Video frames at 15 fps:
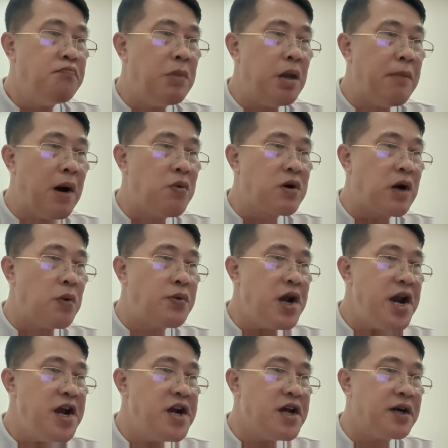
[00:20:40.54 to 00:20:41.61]
Mì mong không
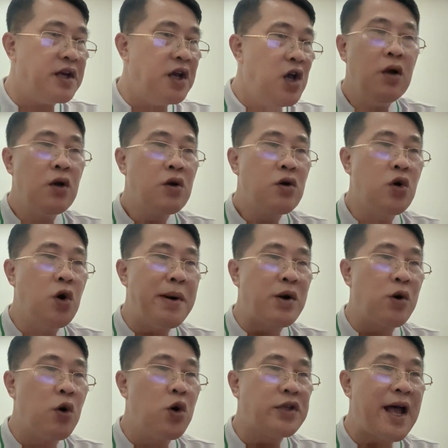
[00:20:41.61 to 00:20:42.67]
nói lên đời, khuôn mặt
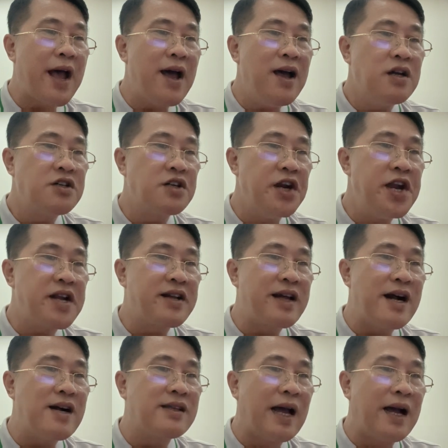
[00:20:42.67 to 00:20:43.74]
của cô ta trở nên
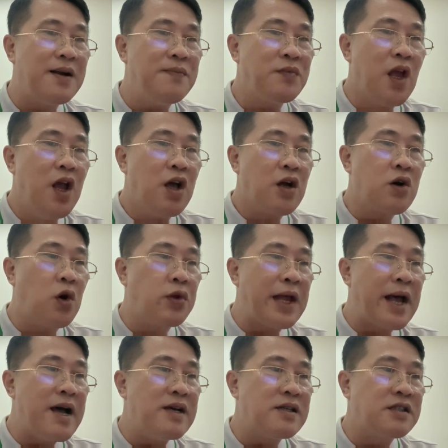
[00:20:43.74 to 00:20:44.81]
căng thẳng. Cô
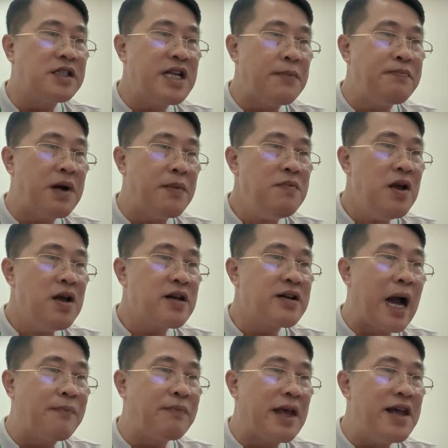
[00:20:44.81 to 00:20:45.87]
ta siết đấm đấm,
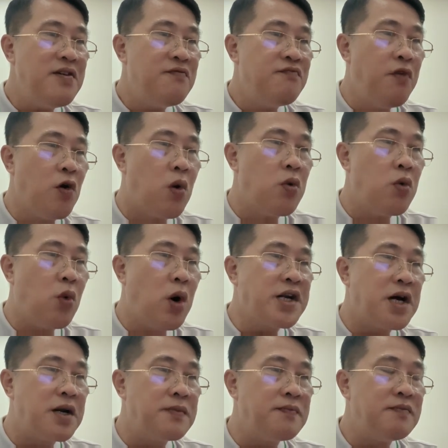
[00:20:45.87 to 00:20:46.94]
cảm thấy vô cùng bất
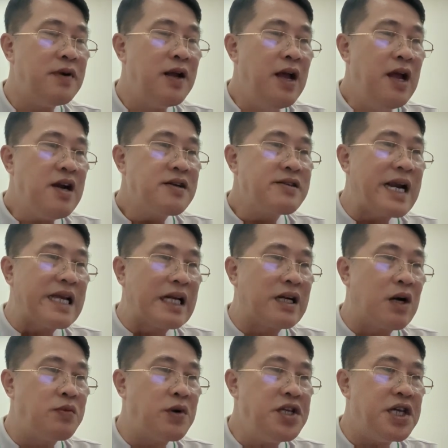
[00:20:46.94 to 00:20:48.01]
hận. Đa Thành
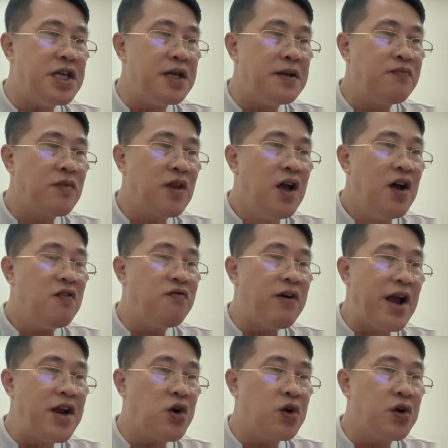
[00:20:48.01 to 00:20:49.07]
không nói gì.
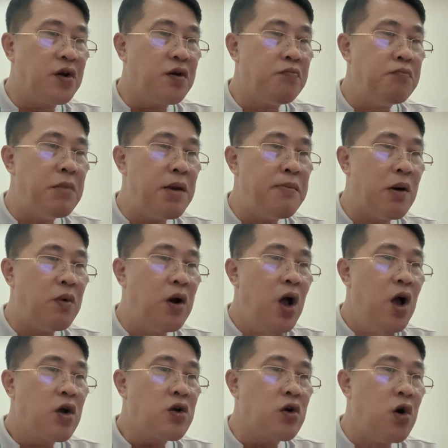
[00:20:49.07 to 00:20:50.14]
Phải rồi, mì mong,
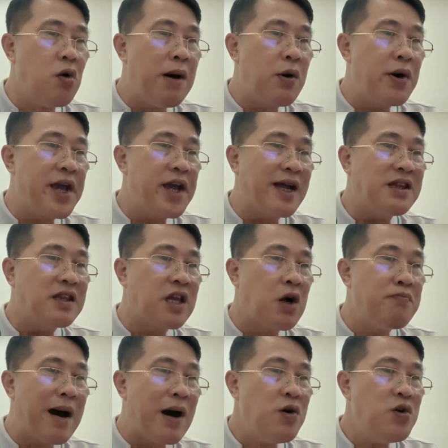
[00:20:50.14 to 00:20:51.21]
cô mau nghĩ cách
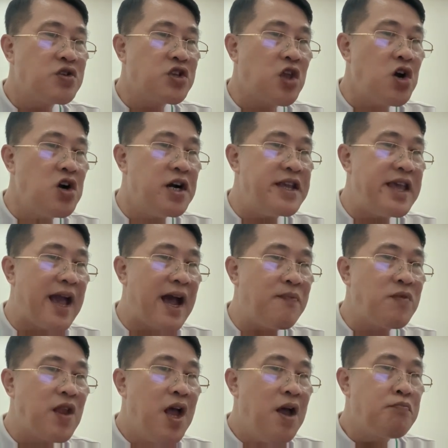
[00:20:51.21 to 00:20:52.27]
thông báo cho người nhà,
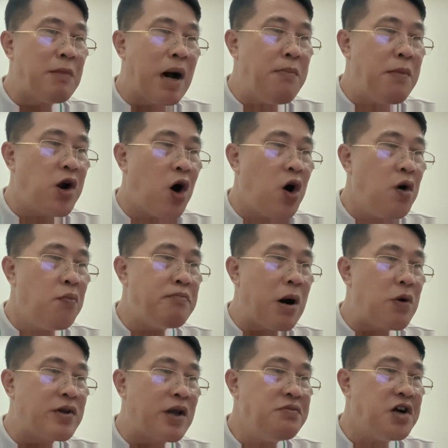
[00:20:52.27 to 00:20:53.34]
báo bọn họ
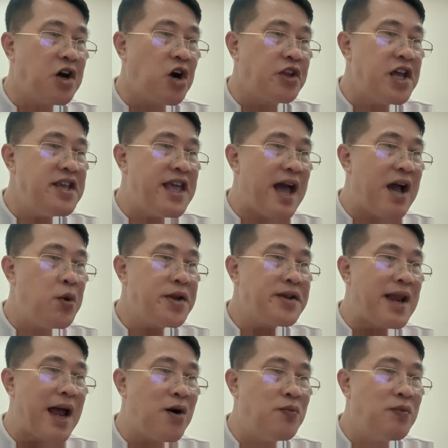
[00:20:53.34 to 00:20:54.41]
mau chóng được khỏi thế gia huyết
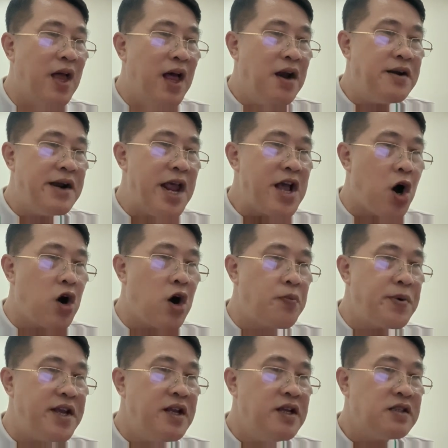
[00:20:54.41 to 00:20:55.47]
đau. Nếu còn không
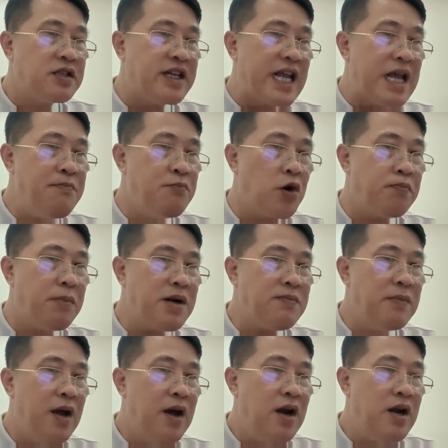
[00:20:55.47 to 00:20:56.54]
đi thì sẽ muộn mất
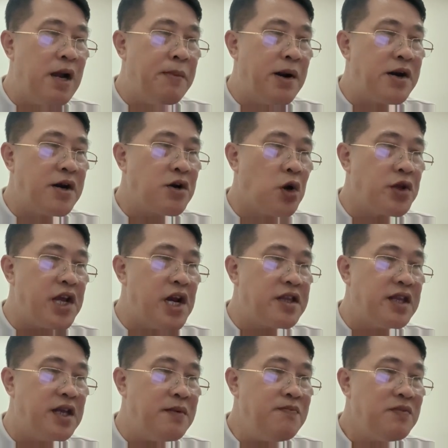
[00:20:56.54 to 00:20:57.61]
là mình đột nhiên lên
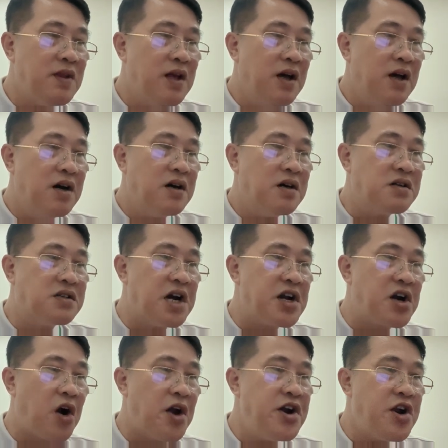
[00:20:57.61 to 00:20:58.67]
tiếng. Rời
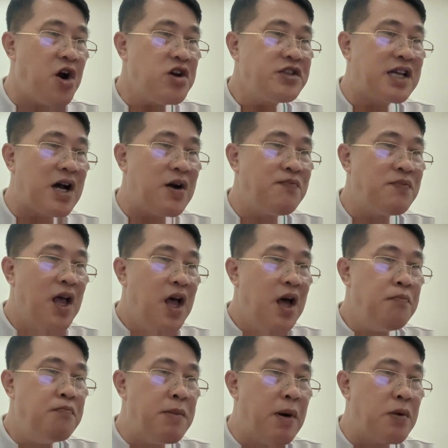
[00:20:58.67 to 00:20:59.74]
khỏi nơi đó sao?
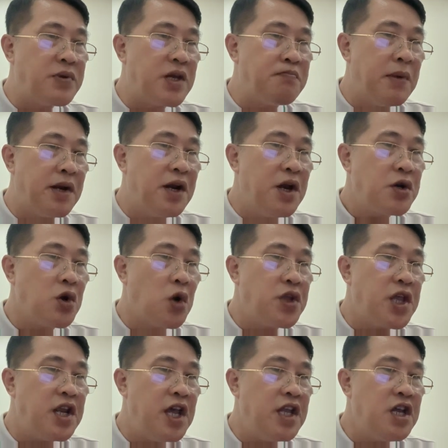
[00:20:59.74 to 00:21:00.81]
Miền mong giật mình đột
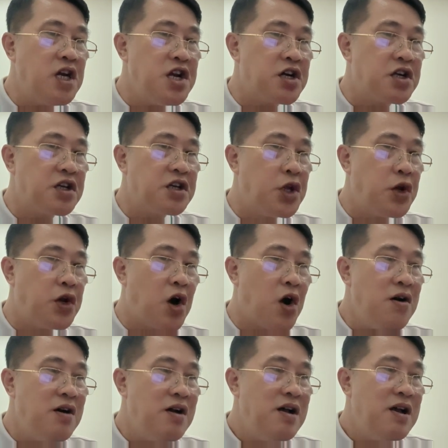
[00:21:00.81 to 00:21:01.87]
nhiên ý thức được điều gì
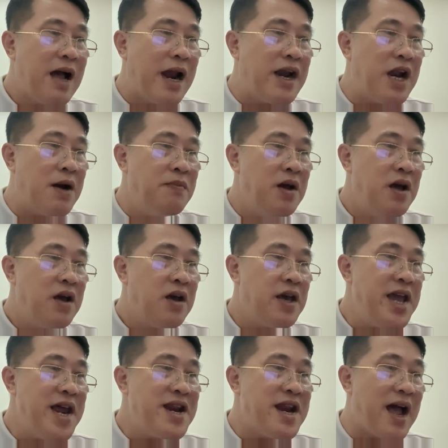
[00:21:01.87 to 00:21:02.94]
đó. Anh Lâm, ý
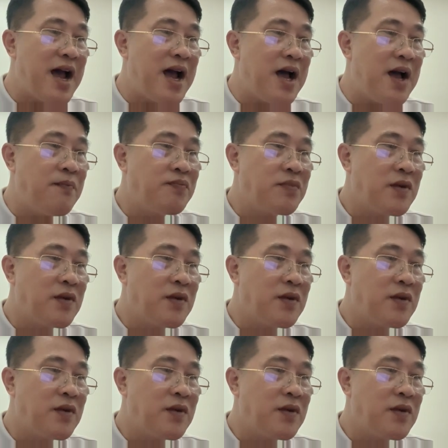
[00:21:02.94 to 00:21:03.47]
anh là...